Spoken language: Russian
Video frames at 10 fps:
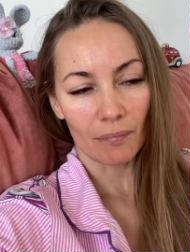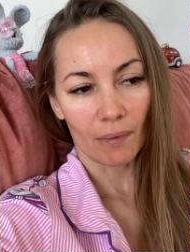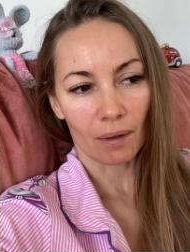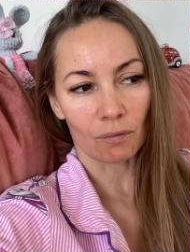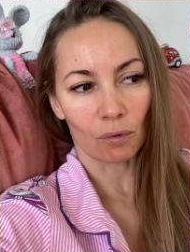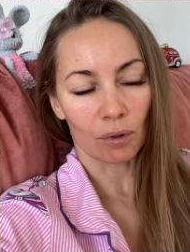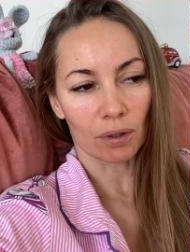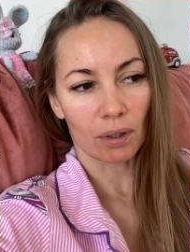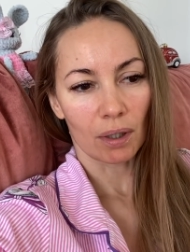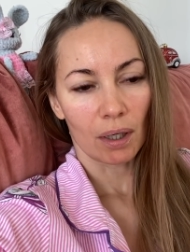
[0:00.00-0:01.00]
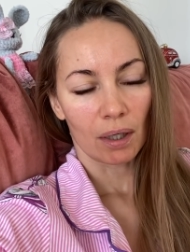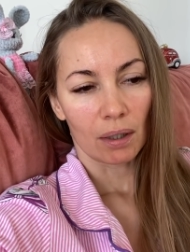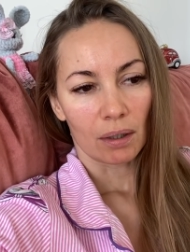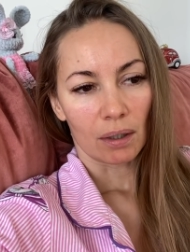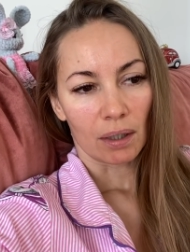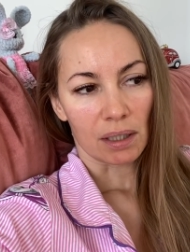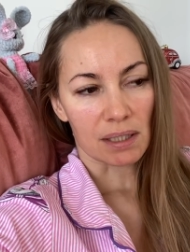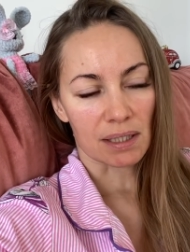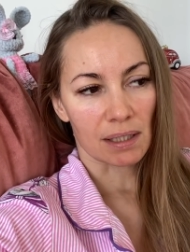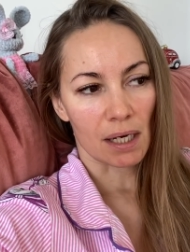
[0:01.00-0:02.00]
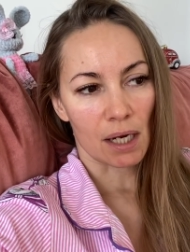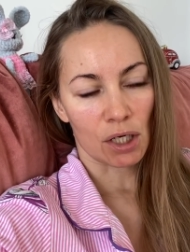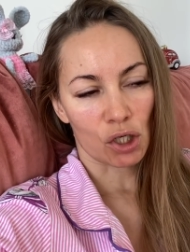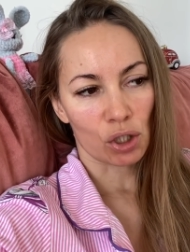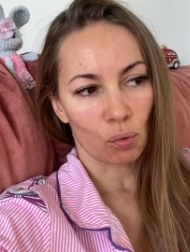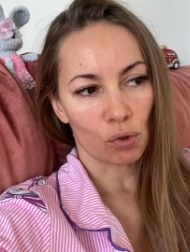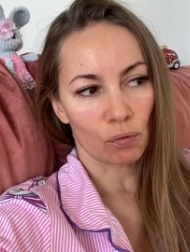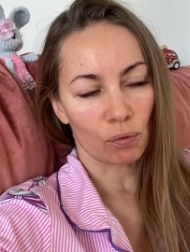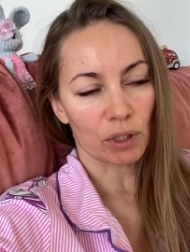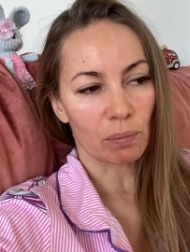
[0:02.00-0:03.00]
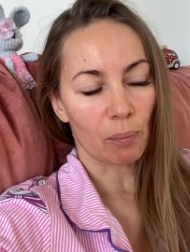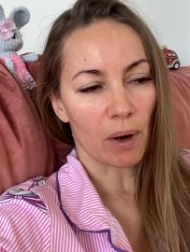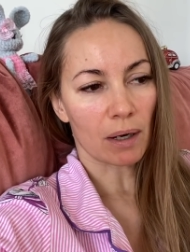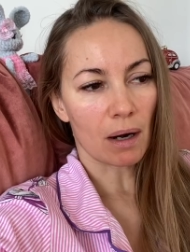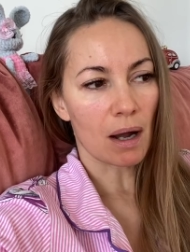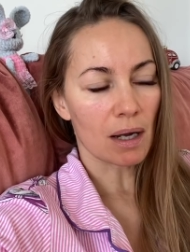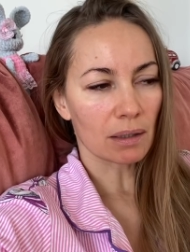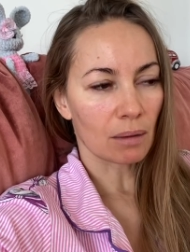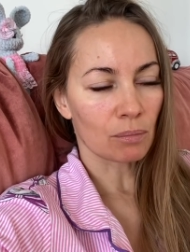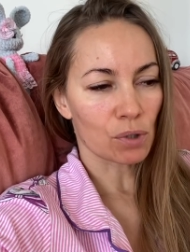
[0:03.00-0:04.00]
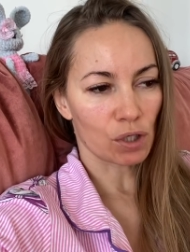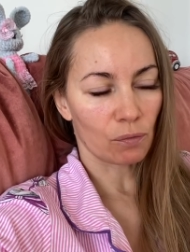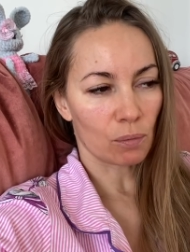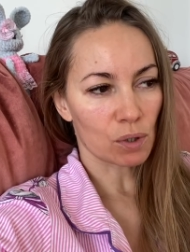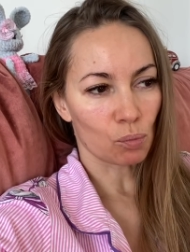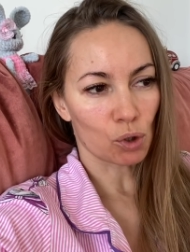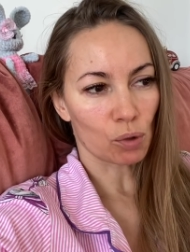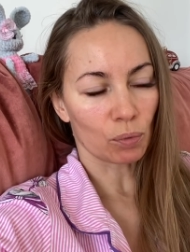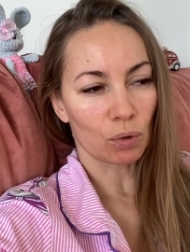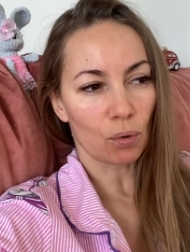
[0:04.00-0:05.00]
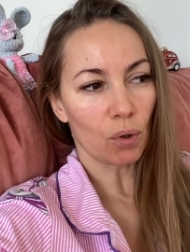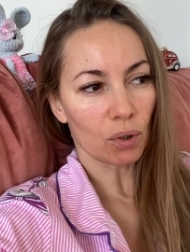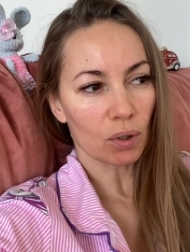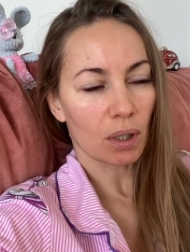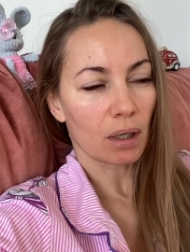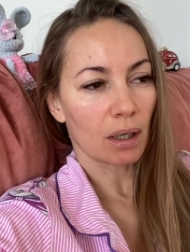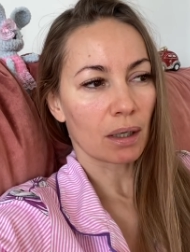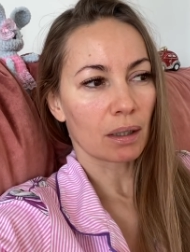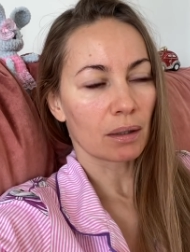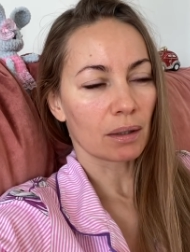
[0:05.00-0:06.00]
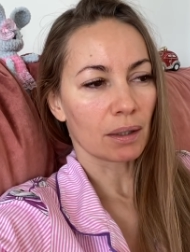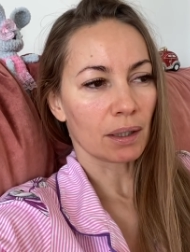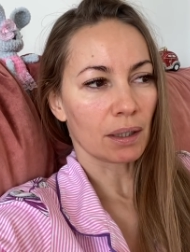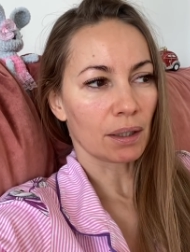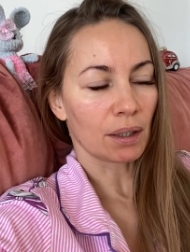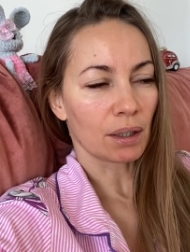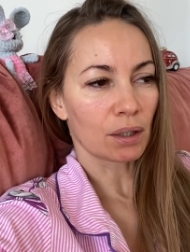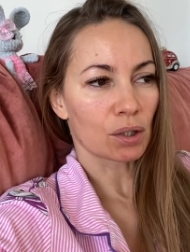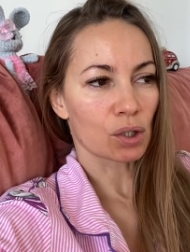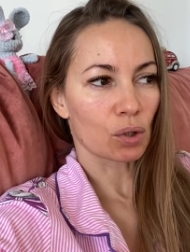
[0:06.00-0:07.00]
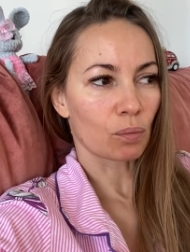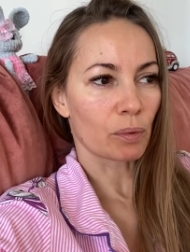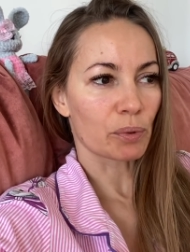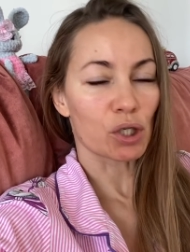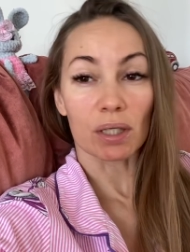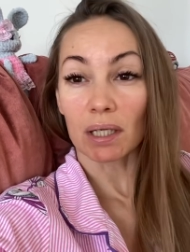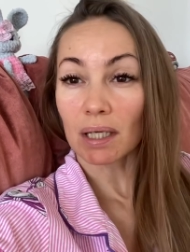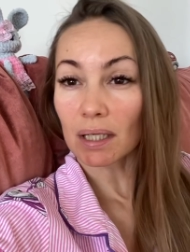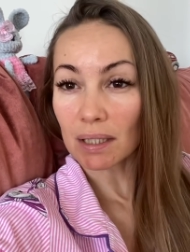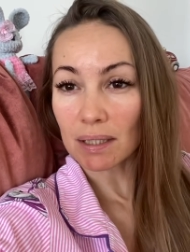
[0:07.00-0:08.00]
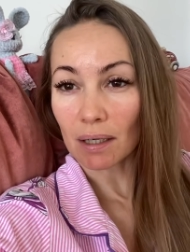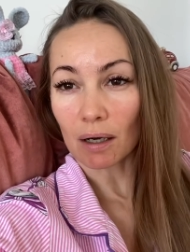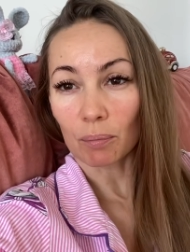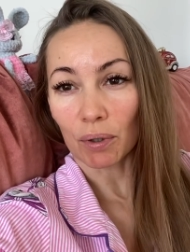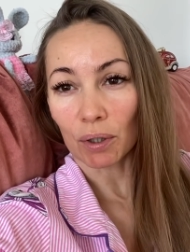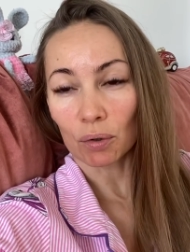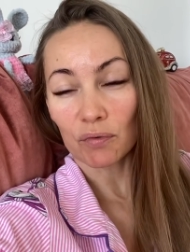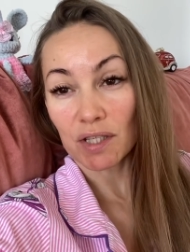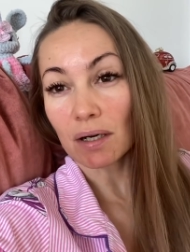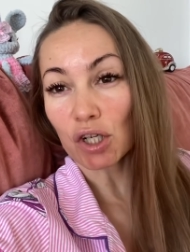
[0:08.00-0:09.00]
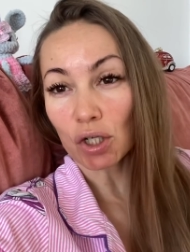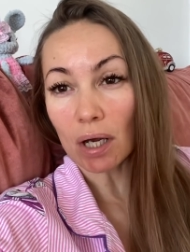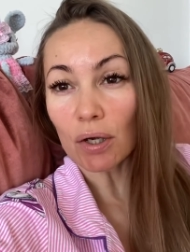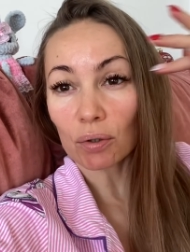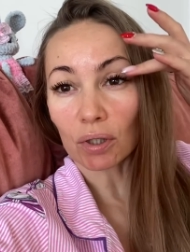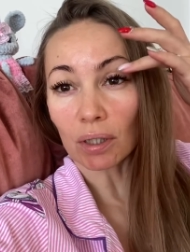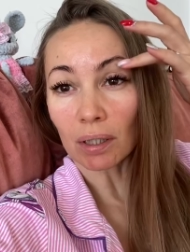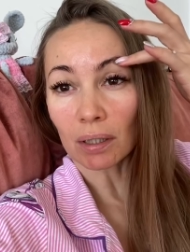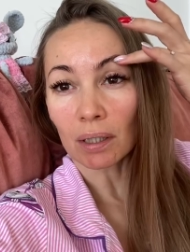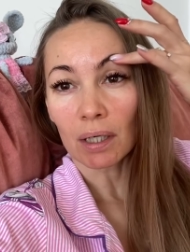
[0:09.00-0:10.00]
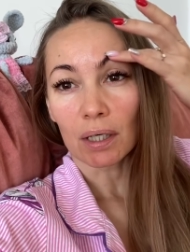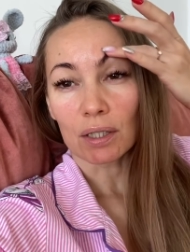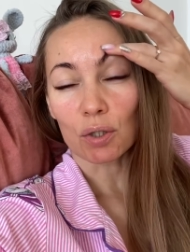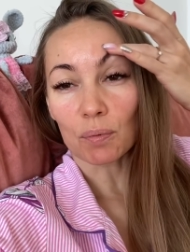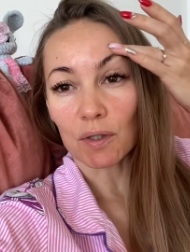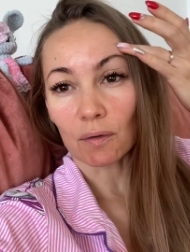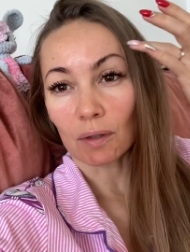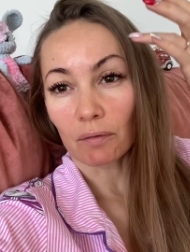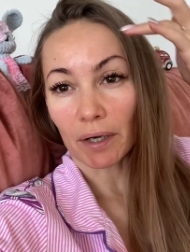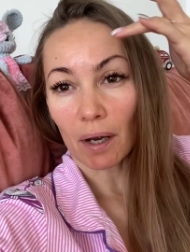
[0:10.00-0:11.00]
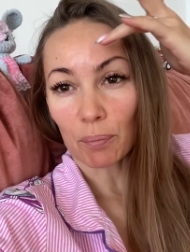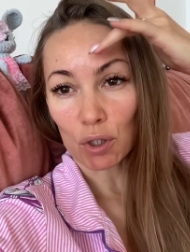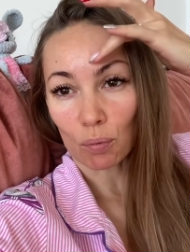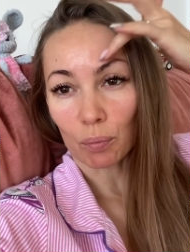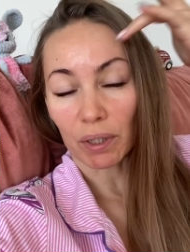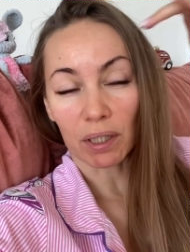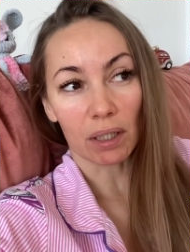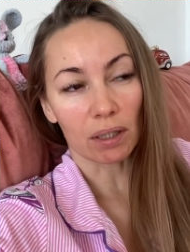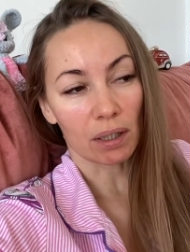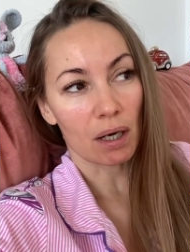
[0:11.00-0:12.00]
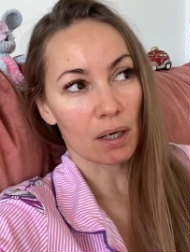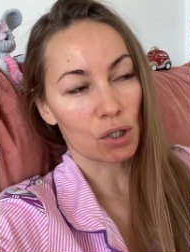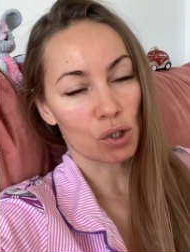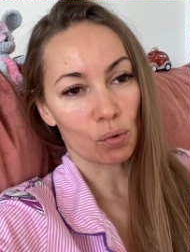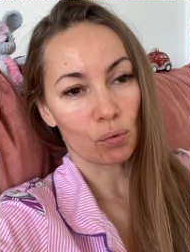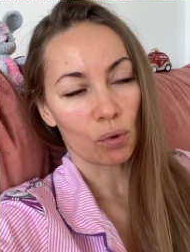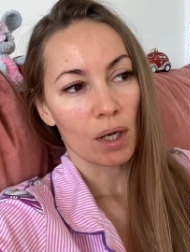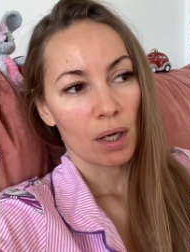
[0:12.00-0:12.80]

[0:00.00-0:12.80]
Вот. И состояние, что уже вроде бы пора, там мы живем с мужем долго, или что мы поженились, и как бы, ну, все рожают, и, собственно говоря, почему бы и нет, я рожу.